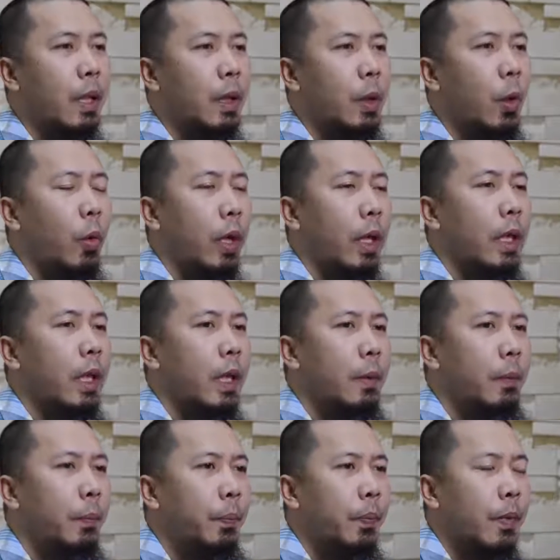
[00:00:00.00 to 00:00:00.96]
ng
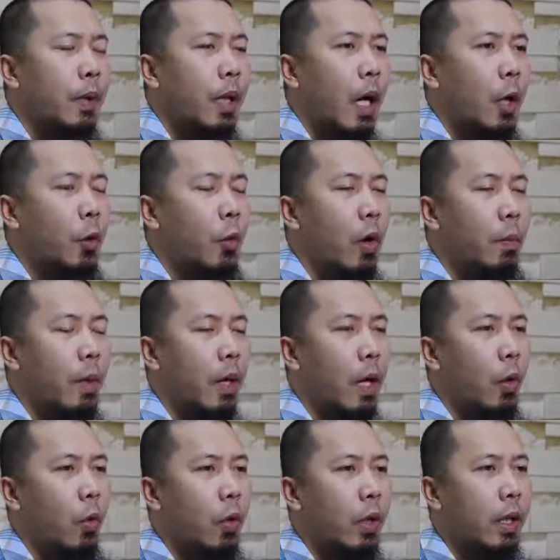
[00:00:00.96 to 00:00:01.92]
tauhid, ano ang
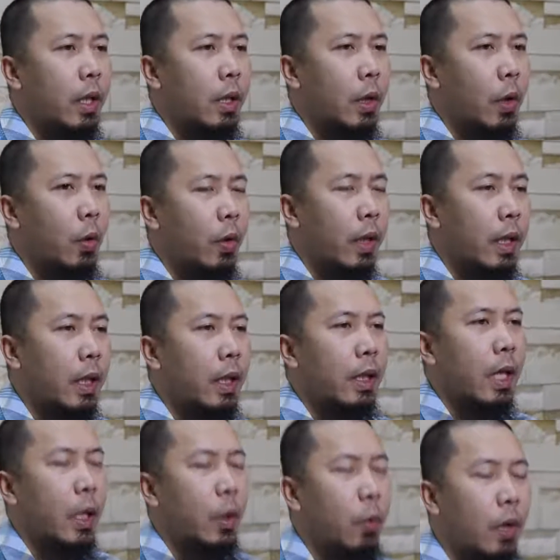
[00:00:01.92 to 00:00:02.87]
mga uri ng
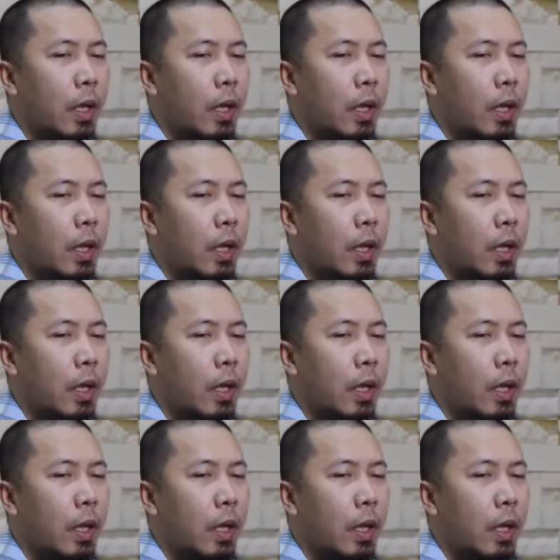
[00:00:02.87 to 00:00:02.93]
tauhid, ano ang